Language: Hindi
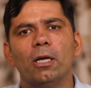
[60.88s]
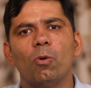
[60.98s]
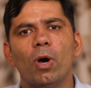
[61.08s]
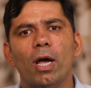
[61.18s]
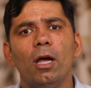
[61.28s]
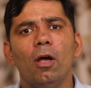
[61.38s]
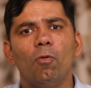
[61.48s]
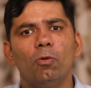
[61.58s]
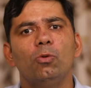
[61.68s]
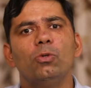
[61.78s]
पैदा हुआ है
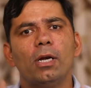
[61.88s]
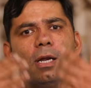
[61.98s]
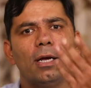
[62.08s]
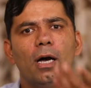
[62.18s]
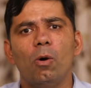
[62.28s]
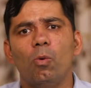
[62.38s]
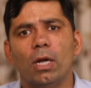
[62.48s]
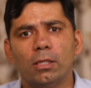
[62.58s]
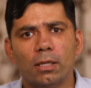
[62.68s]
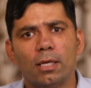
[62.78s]
वो दूसरे लिंग का
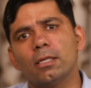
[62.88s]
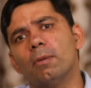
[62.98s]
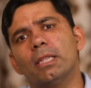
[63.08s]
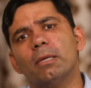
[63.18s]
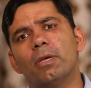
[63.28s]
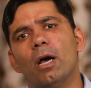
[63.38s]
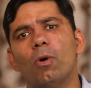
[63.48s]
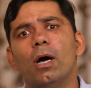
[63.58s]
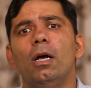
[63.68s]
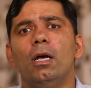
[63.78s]
होना चाहता है इसका मतलब क्या
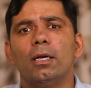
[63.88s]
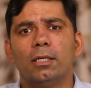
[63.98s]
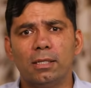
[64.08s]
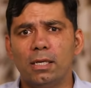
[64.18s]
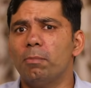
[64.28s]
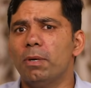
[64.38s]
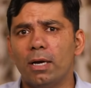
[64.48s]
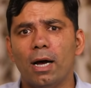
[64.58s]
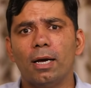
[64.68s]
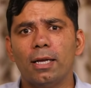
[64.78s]
हुआ जैसे
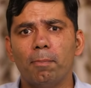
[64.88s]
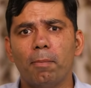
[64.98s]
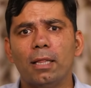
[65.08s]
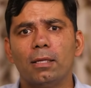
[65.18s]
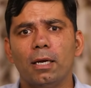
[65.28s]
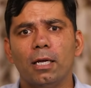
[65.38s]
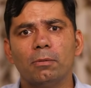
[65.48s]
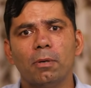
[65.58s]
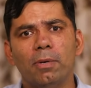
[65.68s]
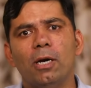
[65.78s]
हमने कहा कि हम बात करेंगे
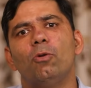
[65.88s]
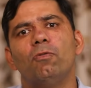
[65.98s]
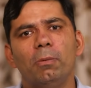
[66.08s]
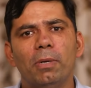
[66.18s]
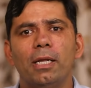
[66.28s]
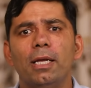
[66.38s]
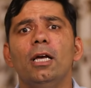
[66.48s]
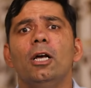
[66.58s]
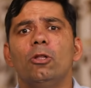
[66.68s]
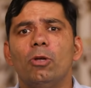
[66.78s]
इसमें मेल टू फीमेल की
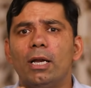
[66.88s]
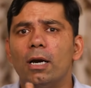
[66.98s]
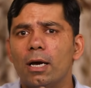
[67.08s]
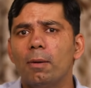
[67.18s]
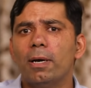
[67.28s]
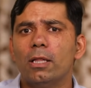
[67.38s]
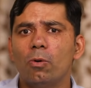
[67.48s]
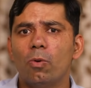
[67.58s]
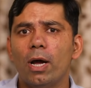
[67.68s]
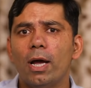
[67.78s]
तो एक लड़का पैदा
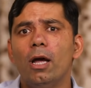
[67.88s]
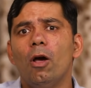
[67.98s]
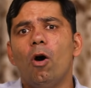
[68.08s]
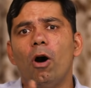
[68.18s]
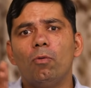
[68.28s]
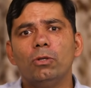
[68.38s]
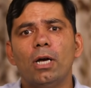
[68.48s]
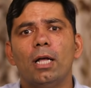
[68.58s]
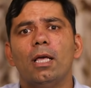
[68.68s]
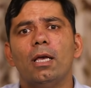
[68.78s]
हुआ है और वो
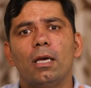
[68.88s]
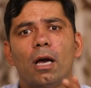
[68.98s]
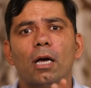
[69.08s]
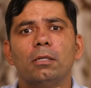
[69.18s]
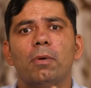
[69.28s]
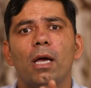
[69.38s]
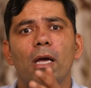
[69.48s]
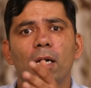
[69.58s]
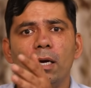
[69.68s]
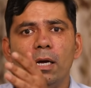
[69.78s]
चाहता है कि काश
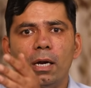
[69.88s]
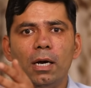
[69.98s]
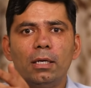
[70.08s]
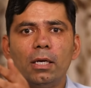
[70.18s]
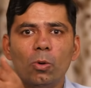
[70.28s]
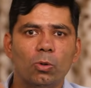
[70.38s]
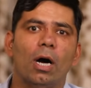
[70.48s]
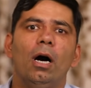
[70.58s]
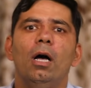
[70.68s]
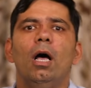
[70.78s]
मैं लड़की होता